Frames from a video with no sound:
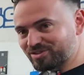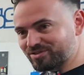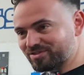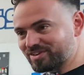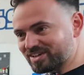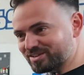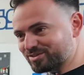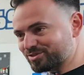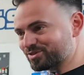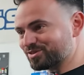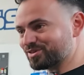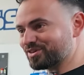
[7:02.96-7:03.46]
die
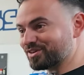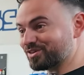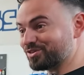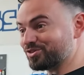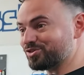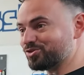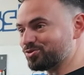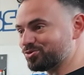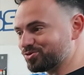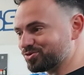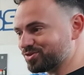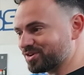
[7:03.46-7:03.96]
Fahrzeuge
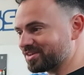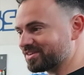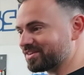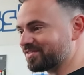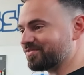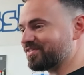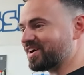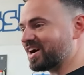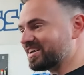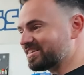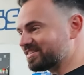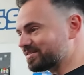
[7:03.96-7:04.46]
getunt und hat
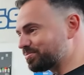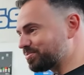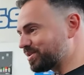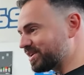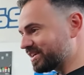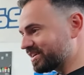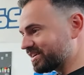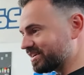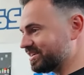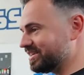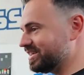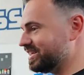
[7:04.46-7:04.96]
dann weiße
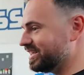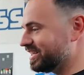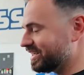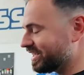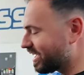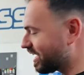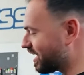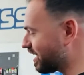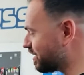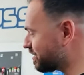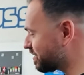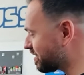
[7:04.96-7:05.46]

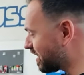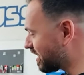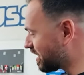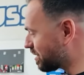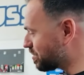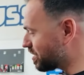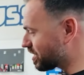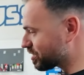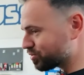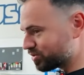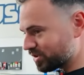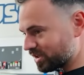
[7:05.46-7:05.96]
Blinkergläser
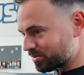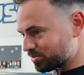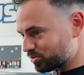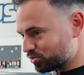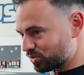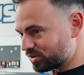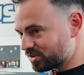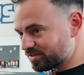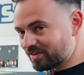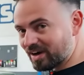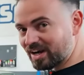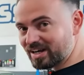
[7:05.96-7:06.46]
reingemacht und eben
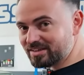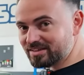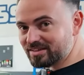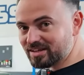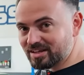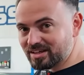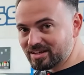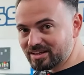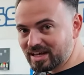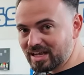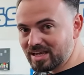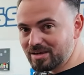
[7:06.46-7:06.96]
nur die weiß,
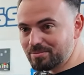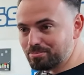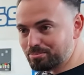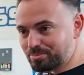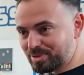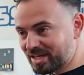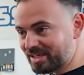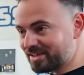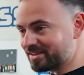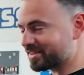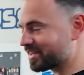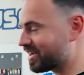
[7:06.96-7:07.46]
äh, gelben
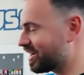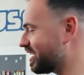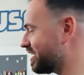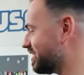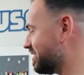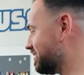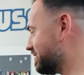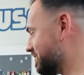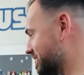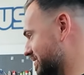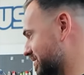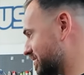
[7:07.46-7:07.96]
Birnen
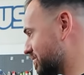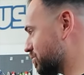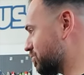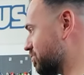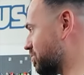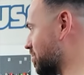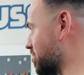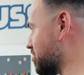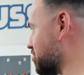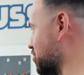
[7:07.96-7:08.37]
rein, so wie man